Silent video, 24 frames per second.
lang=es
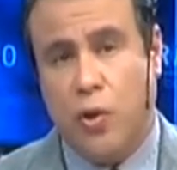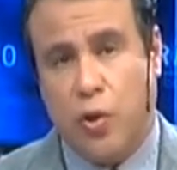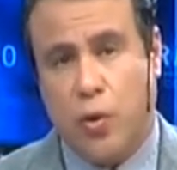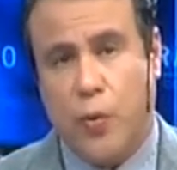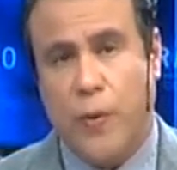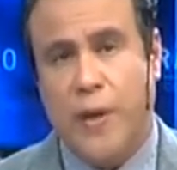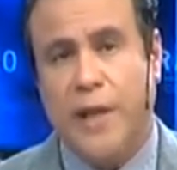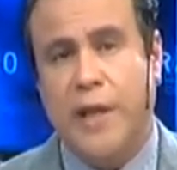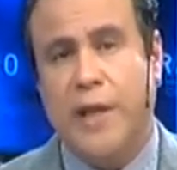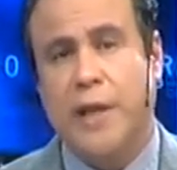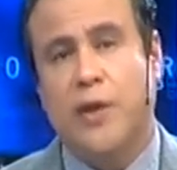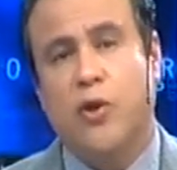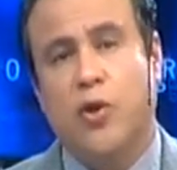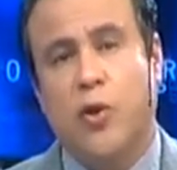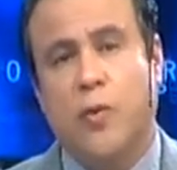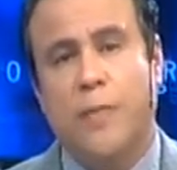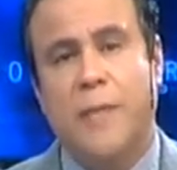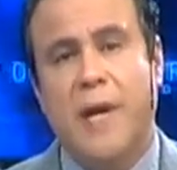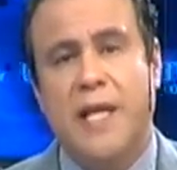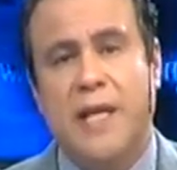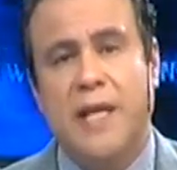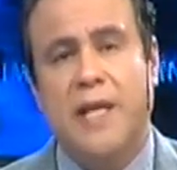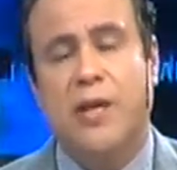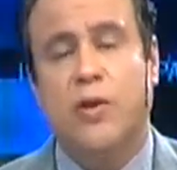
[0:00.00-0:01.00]
Rubén
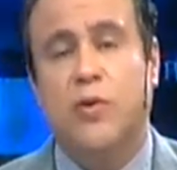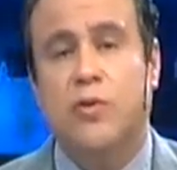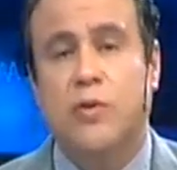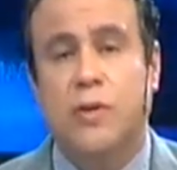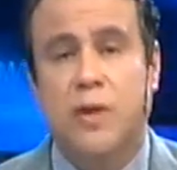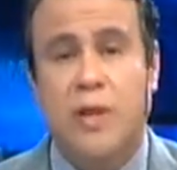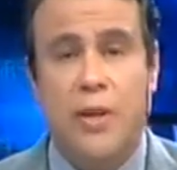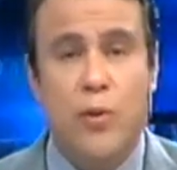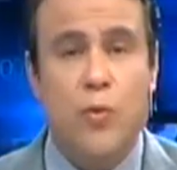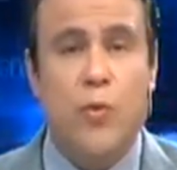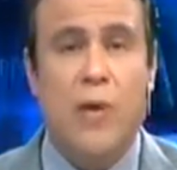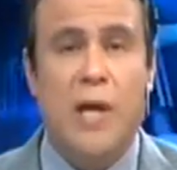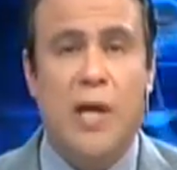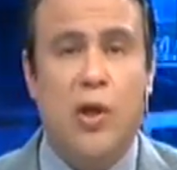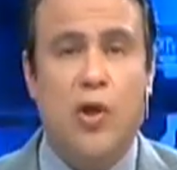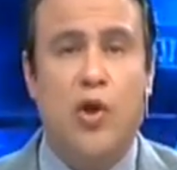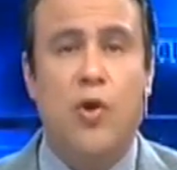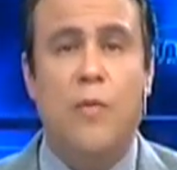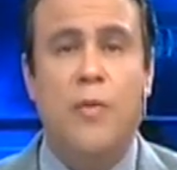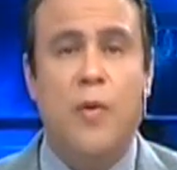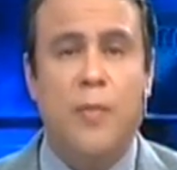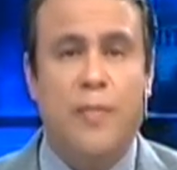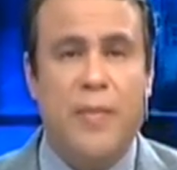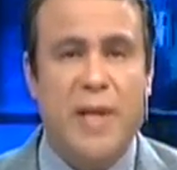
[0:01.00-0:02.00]
Stockmayer continúa
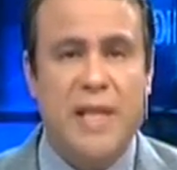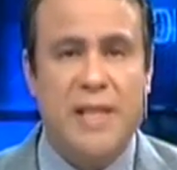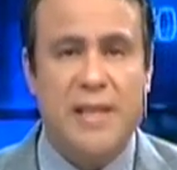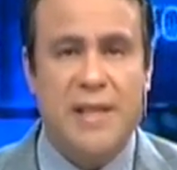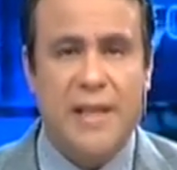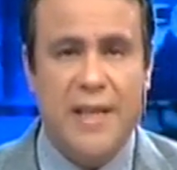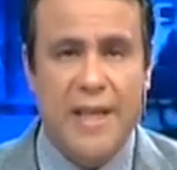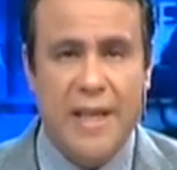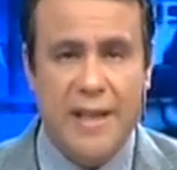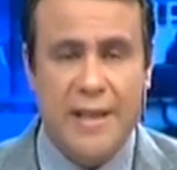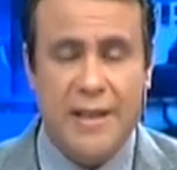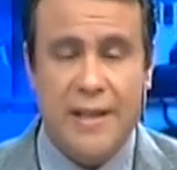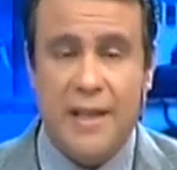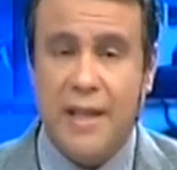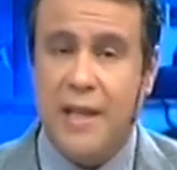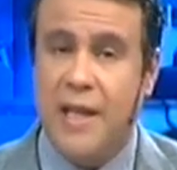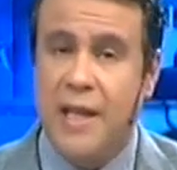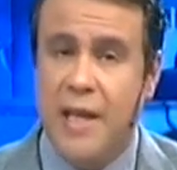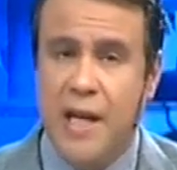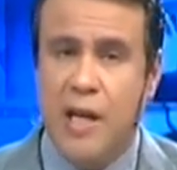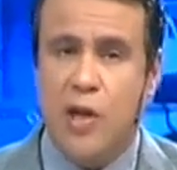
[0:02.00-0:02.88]
como presidente.